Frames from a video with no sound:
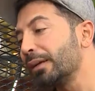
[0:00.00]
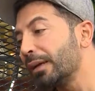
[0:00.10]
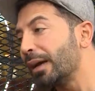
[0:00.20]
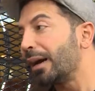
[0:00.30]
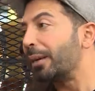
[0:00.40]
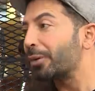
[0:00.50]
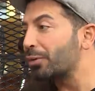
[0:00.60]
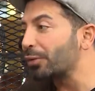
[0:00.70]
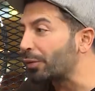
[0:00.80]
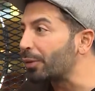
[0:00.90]
Evet. Ama
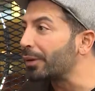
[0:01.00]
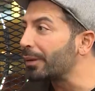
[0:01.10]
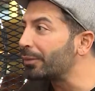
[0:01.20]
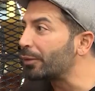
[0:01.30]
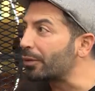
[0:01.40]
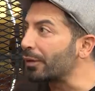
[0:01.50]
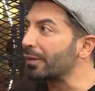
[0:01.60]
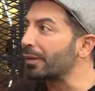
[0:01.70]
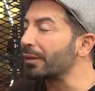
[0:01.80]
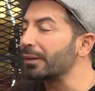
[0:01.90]
şunu da söyleyeyim, Türk
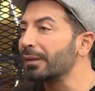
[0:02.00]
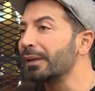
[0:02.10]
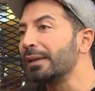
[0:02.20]
insanın